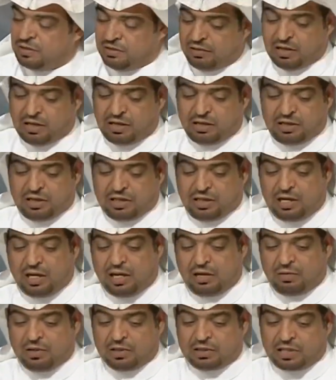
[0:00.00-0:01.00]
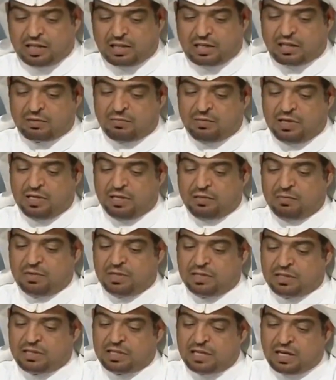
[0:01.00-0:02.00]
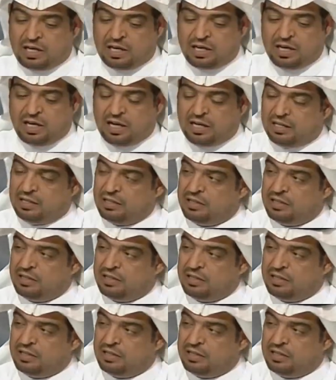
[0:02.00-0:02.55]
ترى جتني على الواتس اكثر من من رساله نعم. الان